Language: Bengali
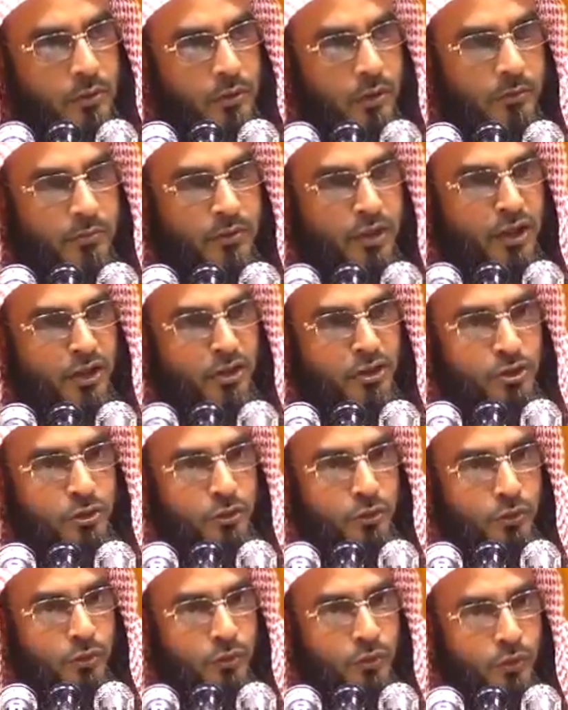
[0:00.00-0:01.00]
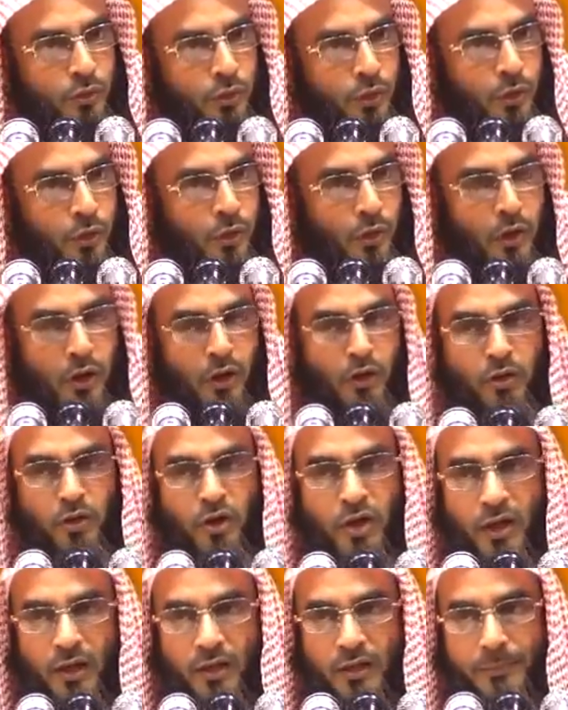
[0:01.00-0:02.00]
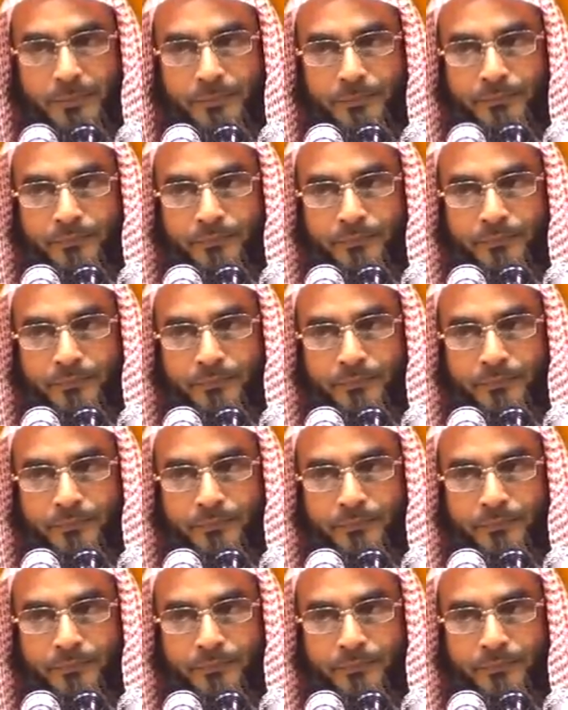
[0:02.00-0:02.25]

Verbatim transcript: সব হিংসুক অহংকারী